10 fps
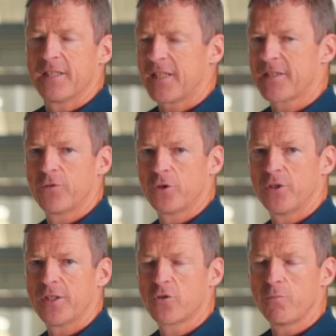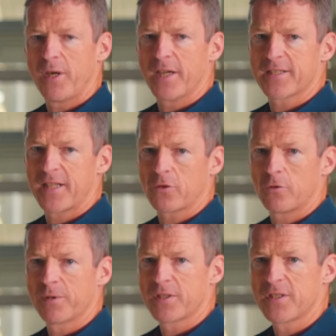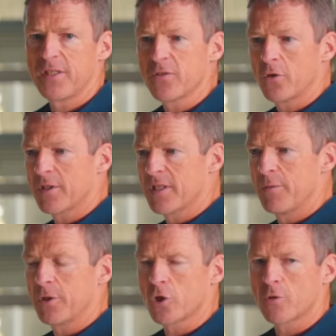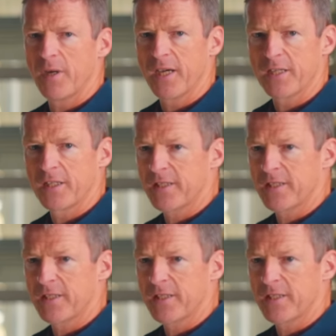Das funktioniert super exakt und präzise und auch ziemlich geschmeidig.